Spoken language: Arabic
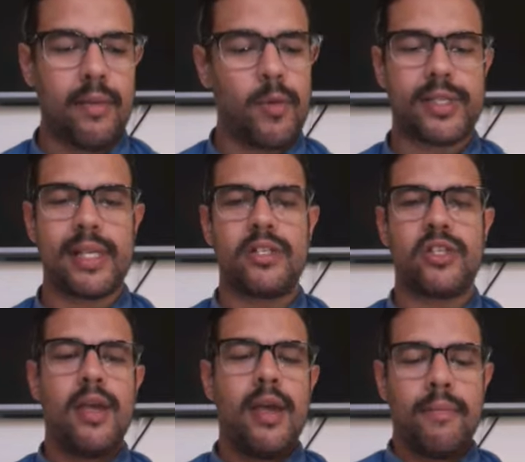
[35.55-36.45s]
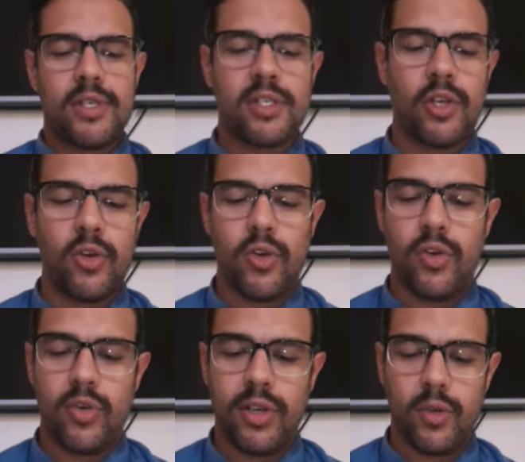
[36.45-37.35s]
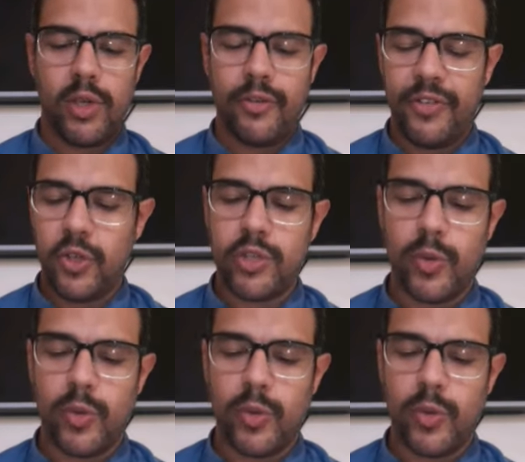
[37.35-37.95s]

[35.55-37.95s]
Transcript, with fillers: ما وصلتش باش نديروا فيديو